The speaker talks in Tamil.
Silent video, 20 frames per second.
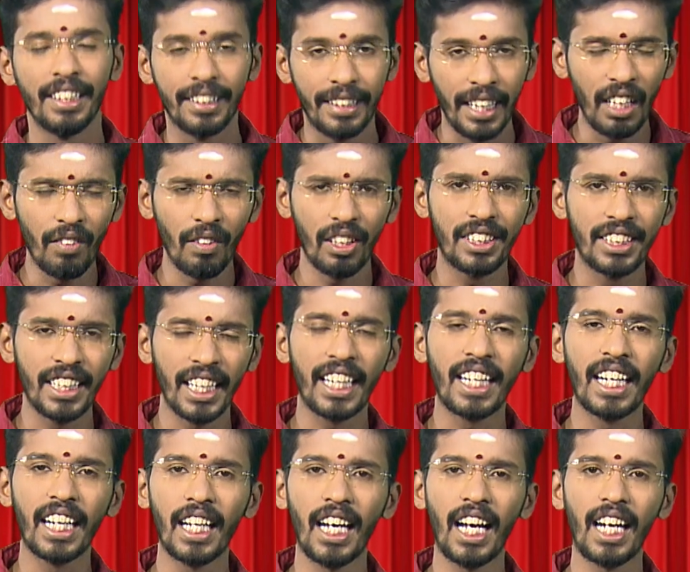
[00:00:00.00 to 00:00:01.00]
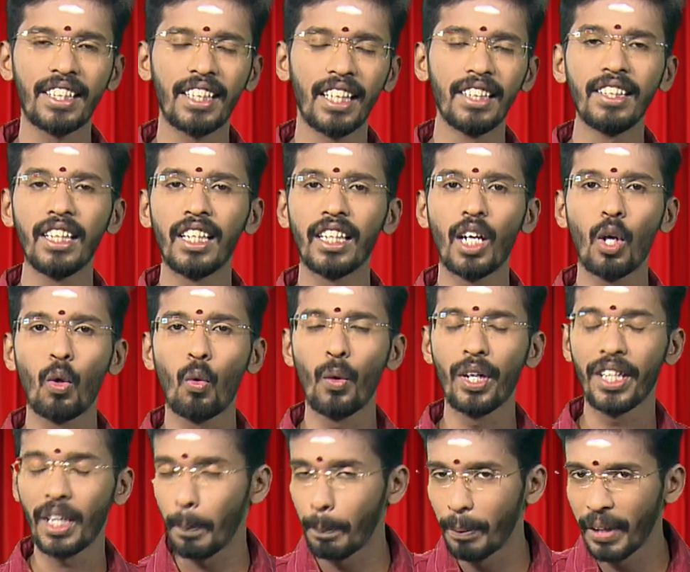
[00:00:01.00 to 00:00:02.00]
தெய்வ சேக்கிழார்
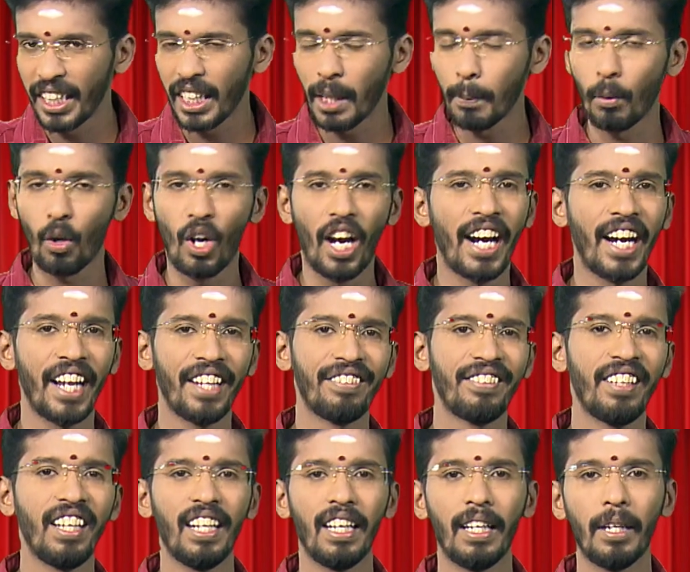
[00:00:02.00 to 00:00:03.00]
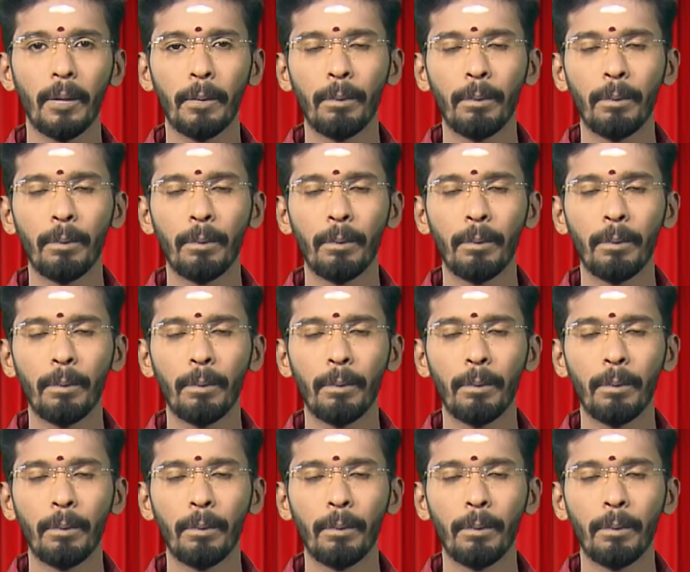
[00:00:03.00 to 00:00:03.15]
தந்திருக்கக்கூடிய பெரிய புராணத்தில்